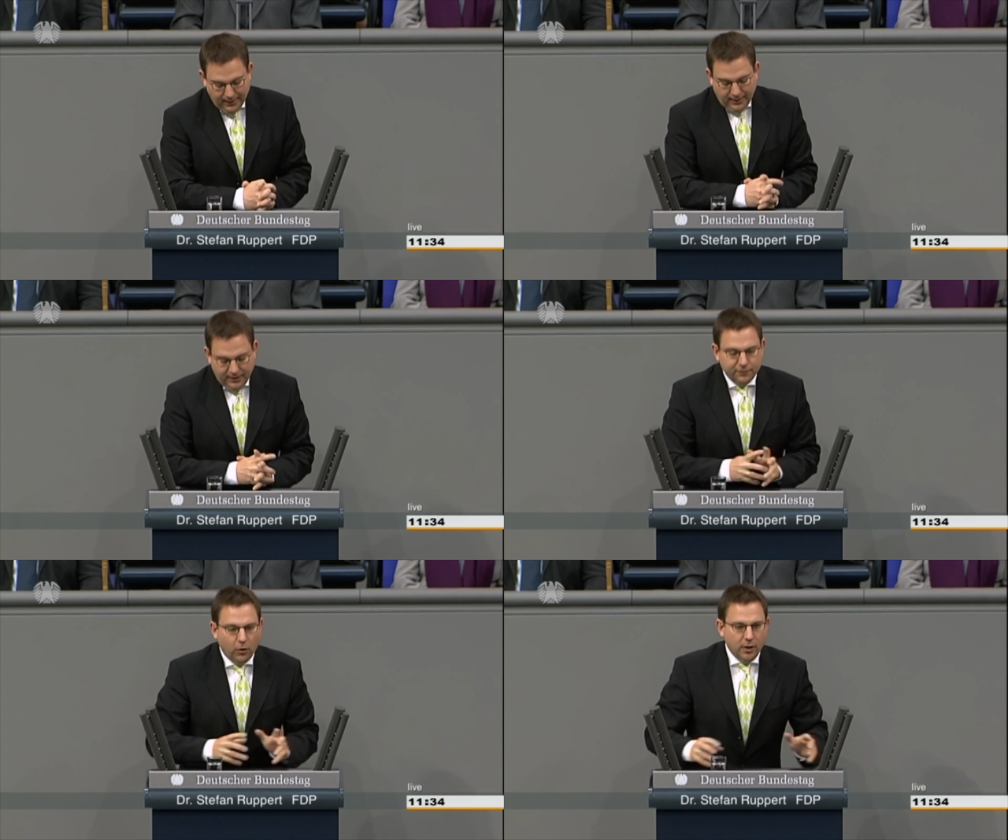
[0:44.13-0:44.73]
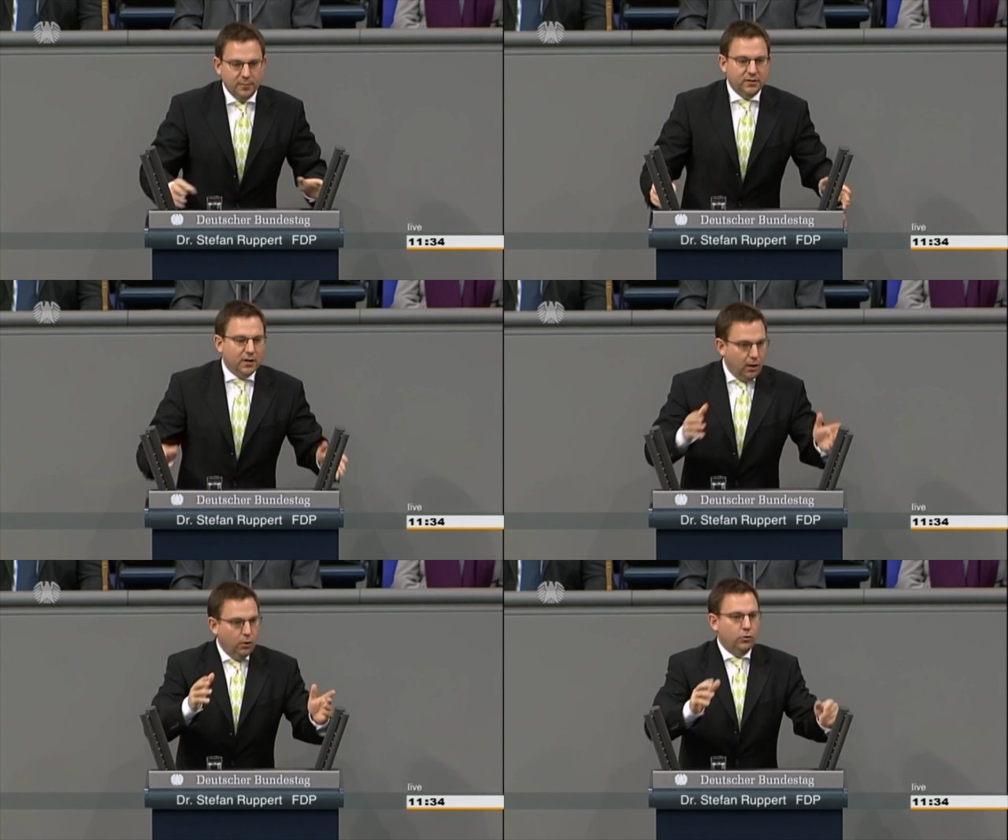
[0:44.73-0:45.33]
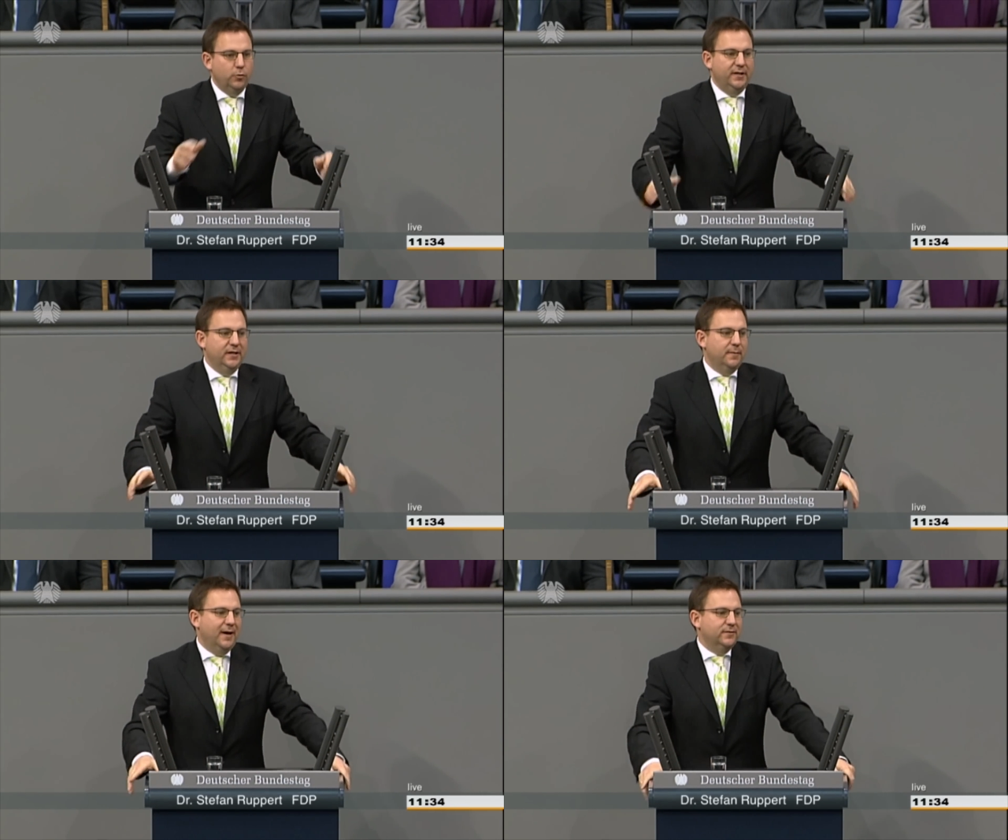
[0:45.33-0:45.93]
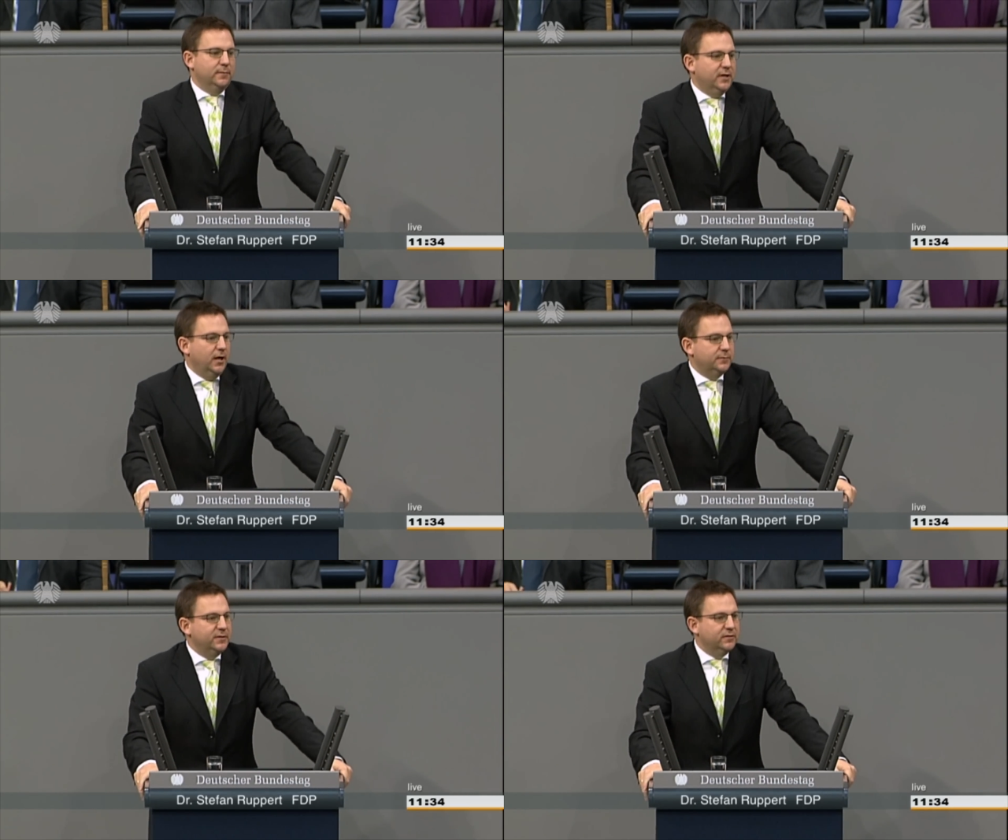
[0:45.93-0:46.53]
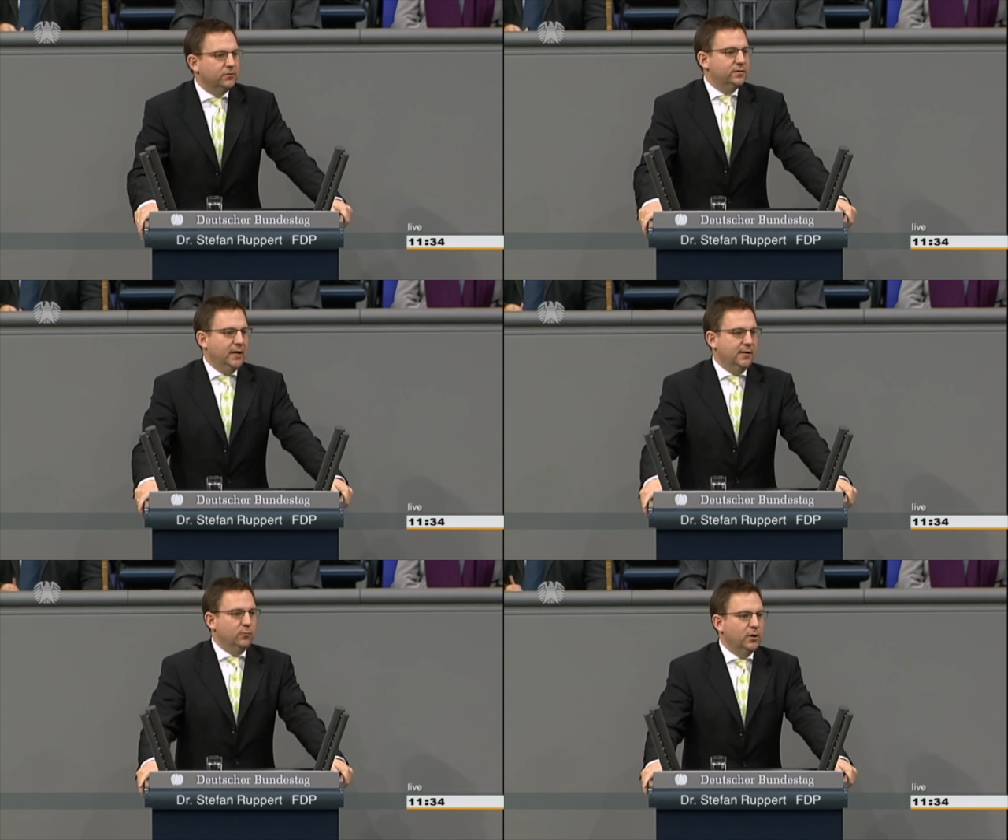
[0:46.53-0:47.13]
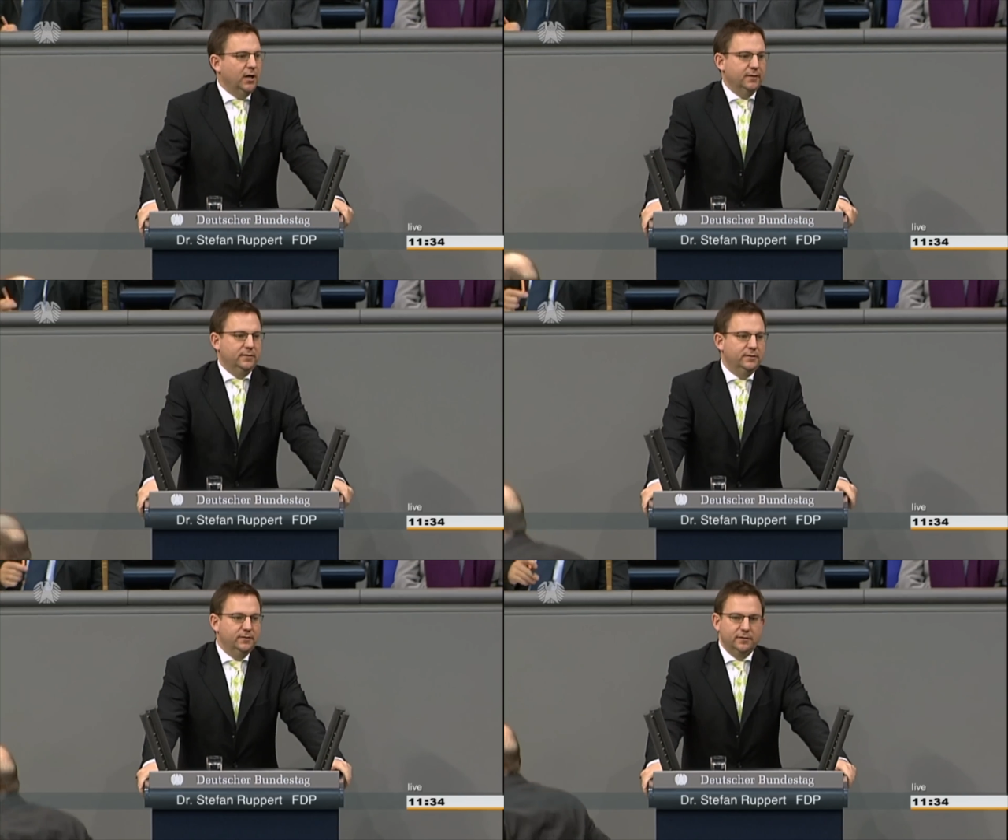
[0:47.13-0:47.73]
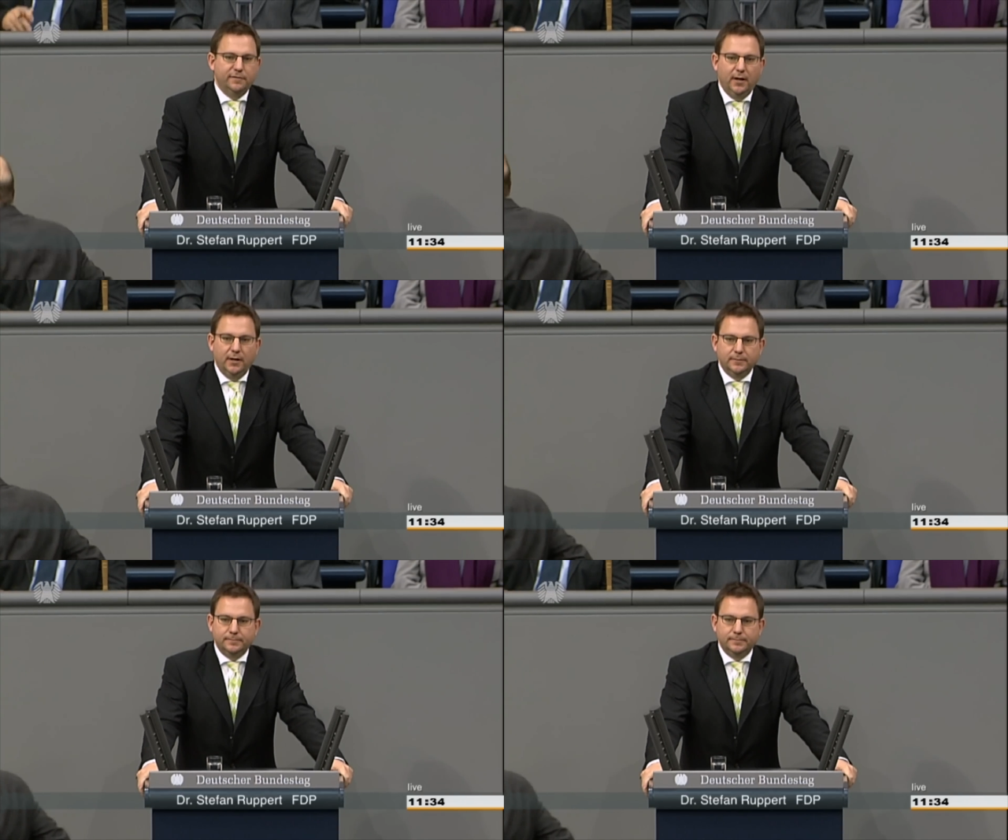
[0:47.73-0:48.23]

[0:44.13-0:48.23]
Ich freue mich auch über die Gemeinsamkeit mit den Sozialdemokraten in dieser Frage.